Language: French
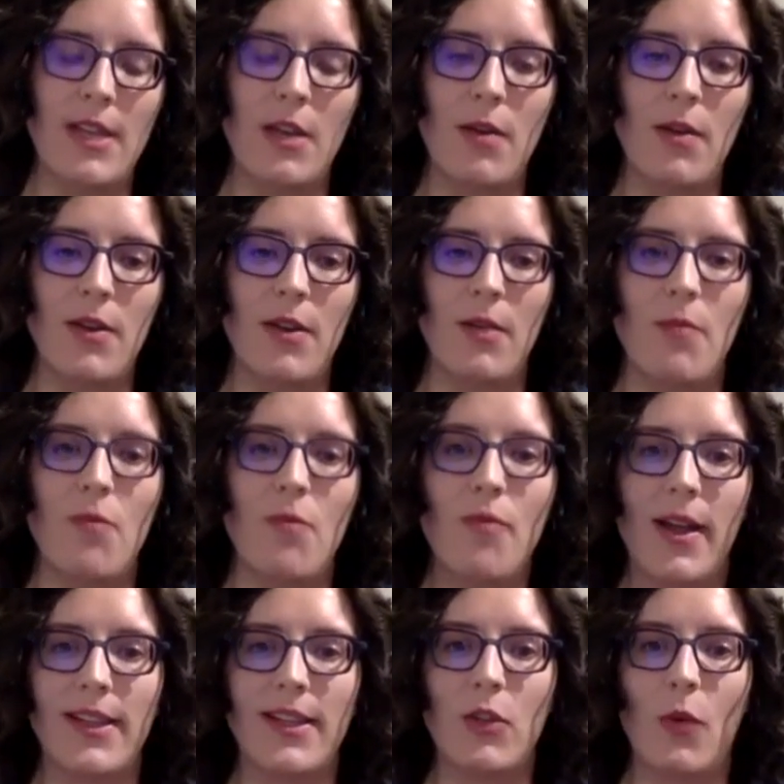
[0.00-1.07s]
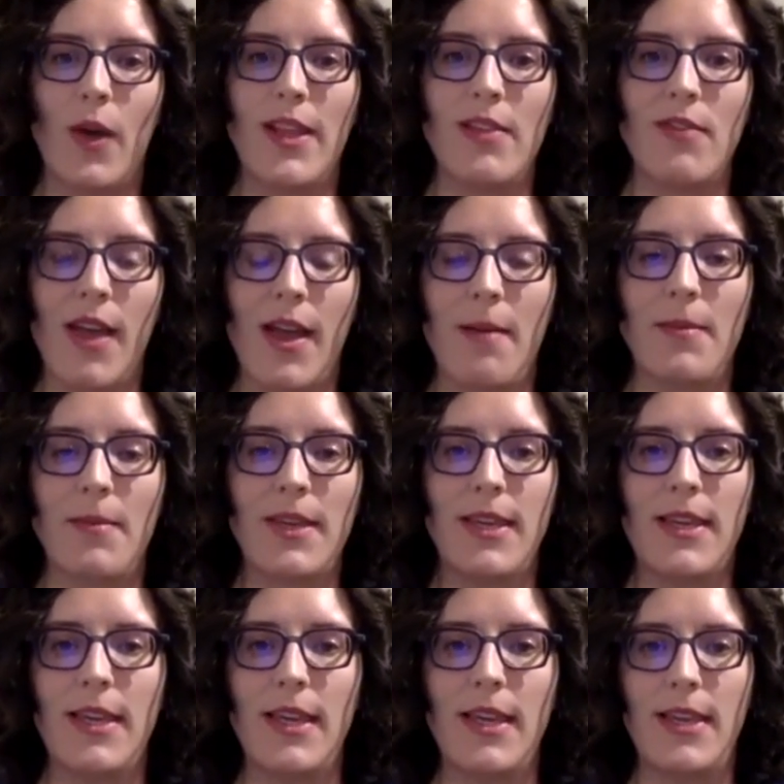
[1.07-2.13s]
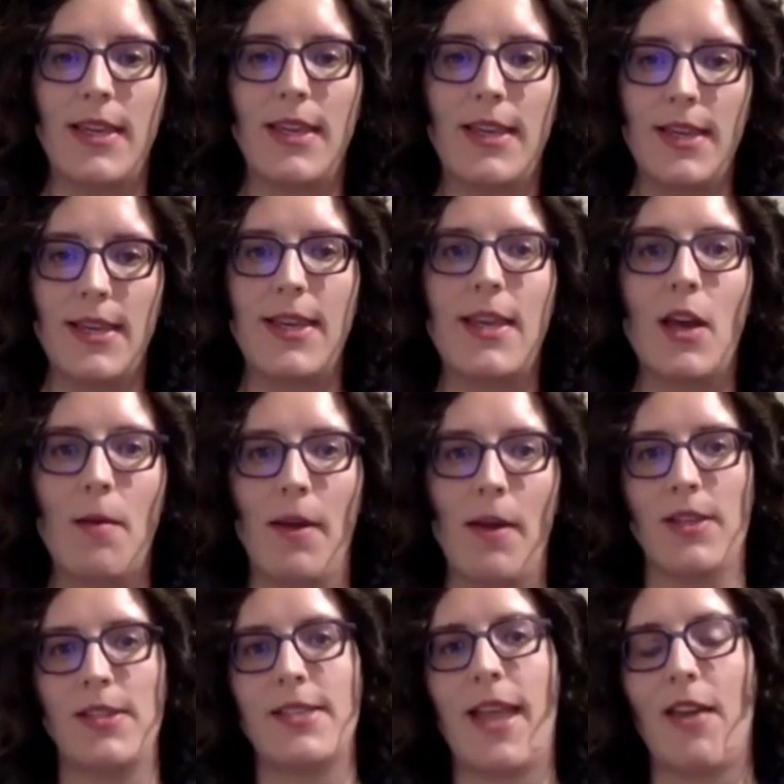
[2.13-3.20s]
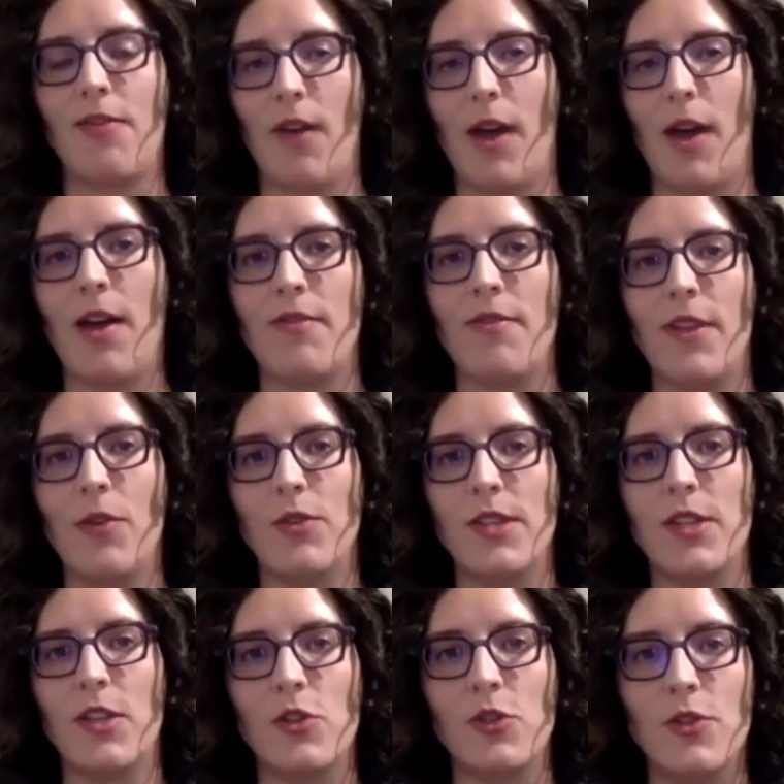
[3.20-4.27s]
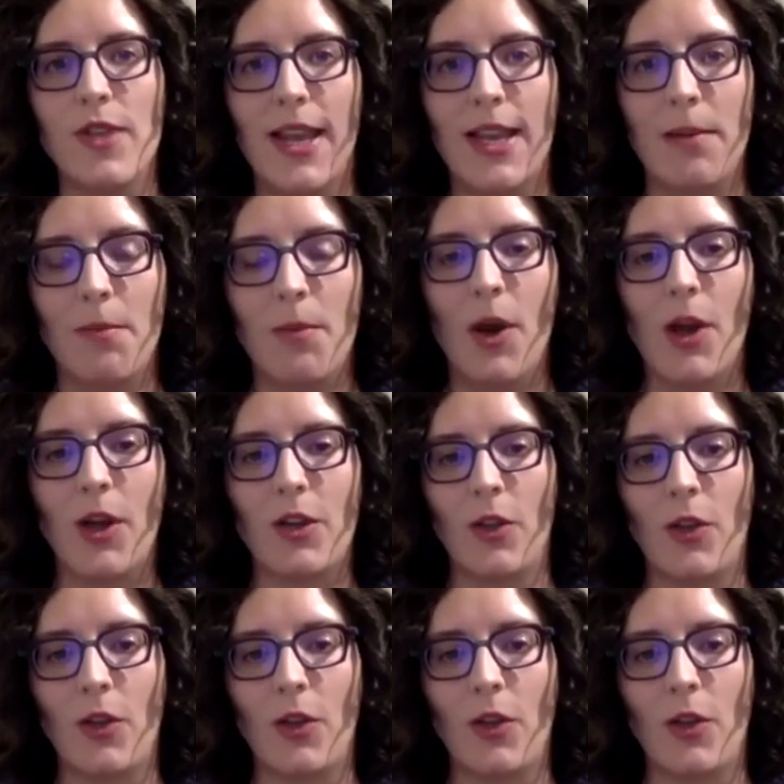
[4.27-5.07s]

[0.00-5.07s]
c'est le, le, mouvement des droits des femmes qui, qui, commence très fort, en fait, aux États-Unis à l'époque.